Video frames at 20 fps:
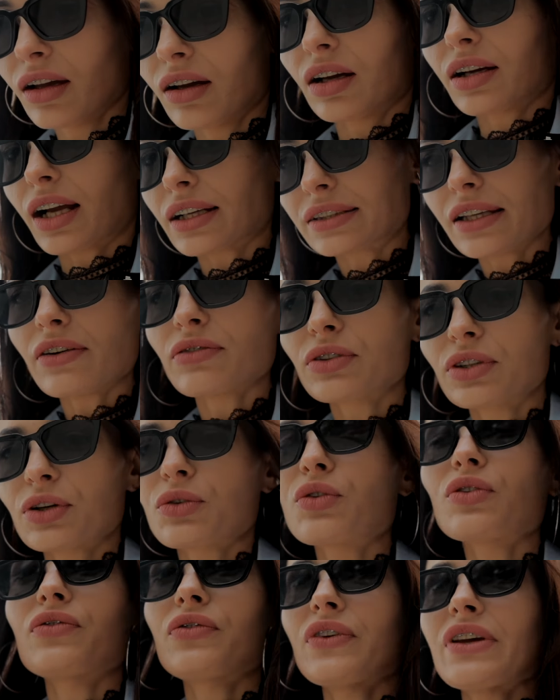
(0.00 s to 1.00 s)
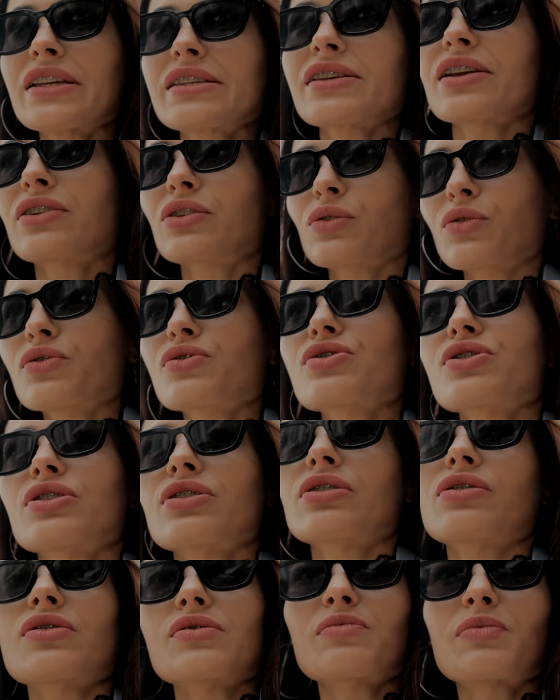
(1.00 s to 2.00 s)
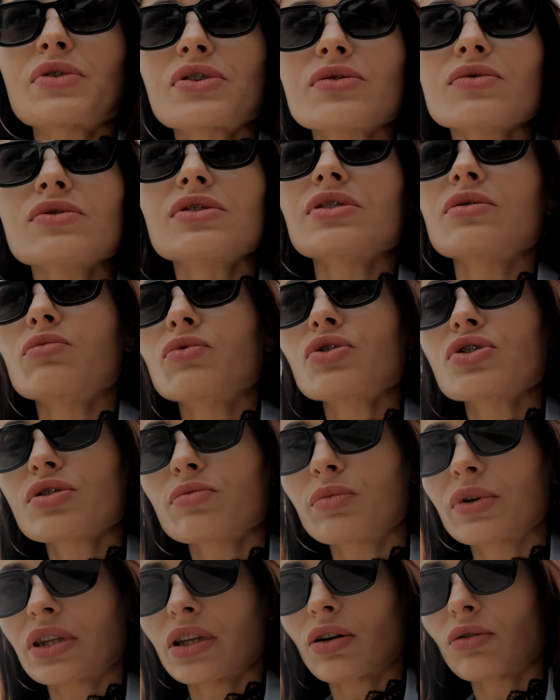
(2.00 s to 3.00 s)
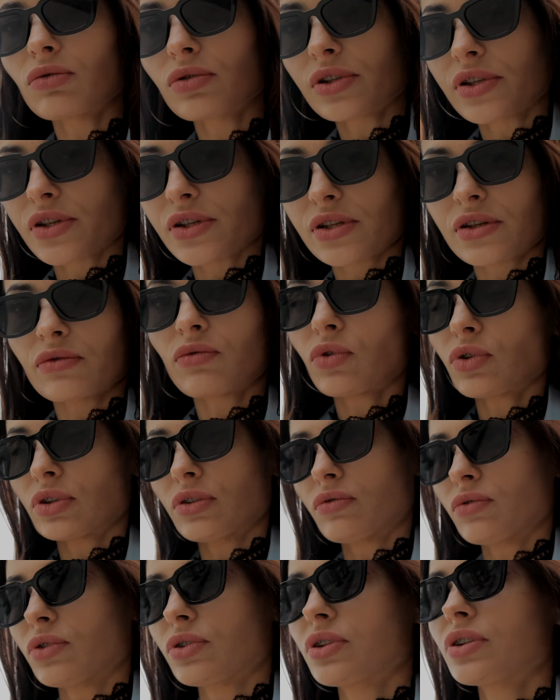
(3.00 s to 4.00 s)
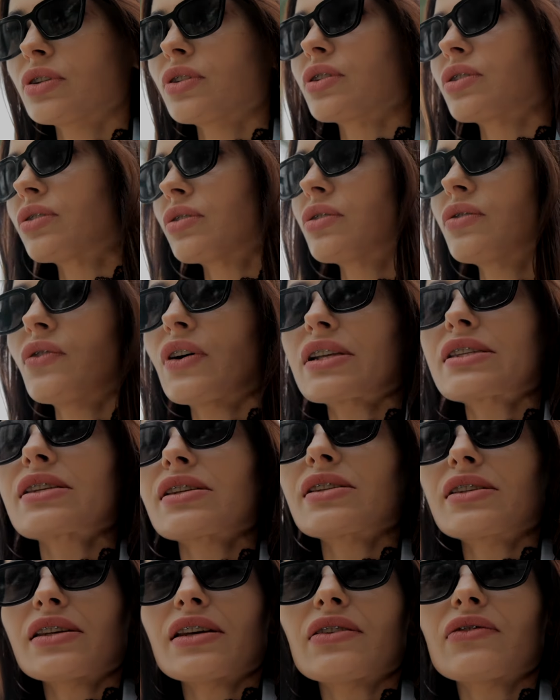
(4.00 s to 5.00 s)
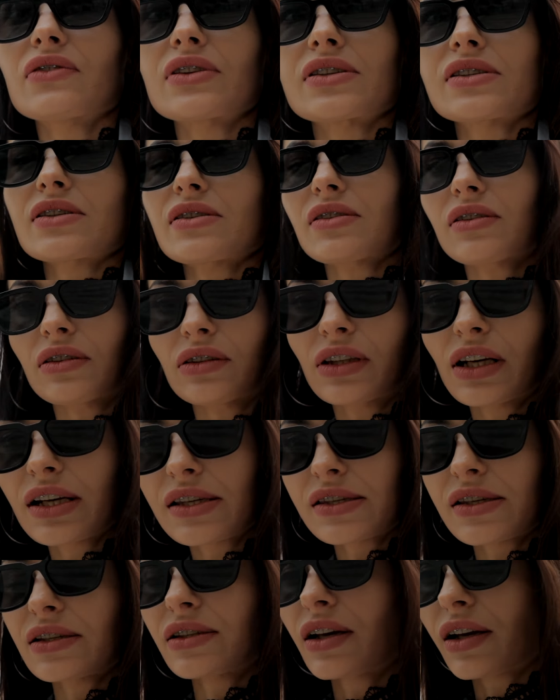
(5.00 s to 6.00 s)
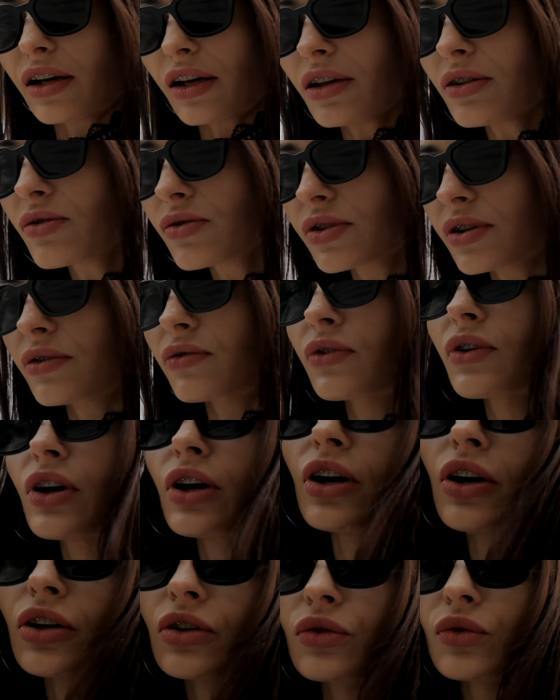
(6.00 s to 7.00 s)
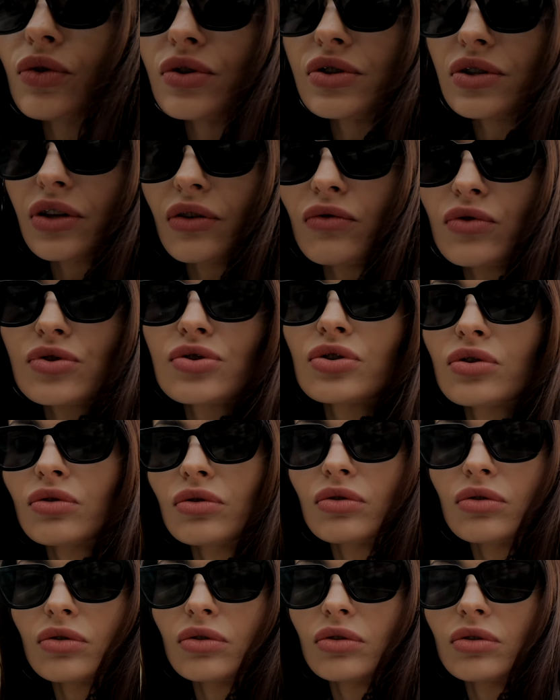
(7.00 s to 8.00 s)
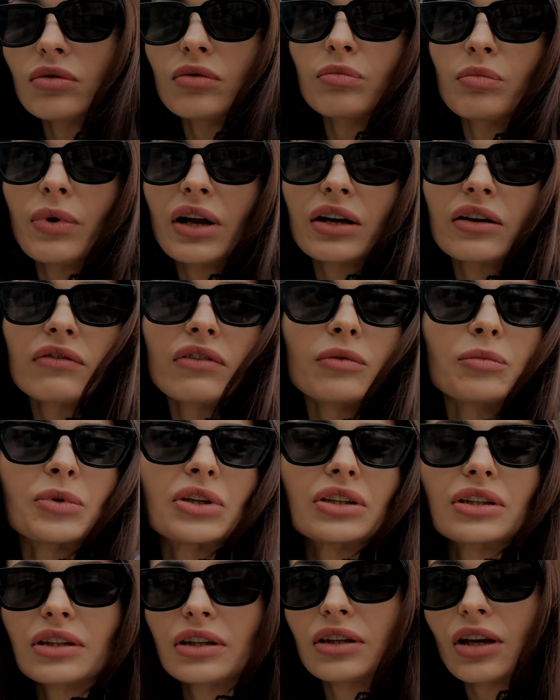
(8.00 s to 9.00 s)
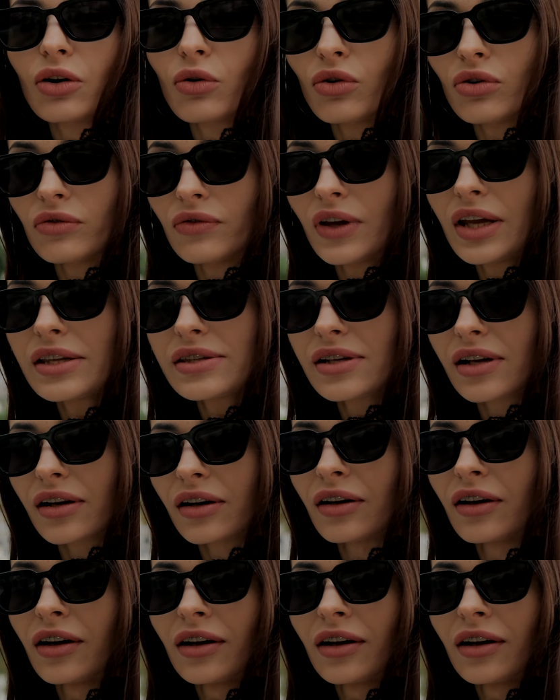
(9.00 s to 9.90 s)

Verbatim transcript: когда вот такой ветер тоже, то есть, по сути, может быть, на улице сегодня вот 29-30 э, градусов, но из-за того, что порывами такой ветер,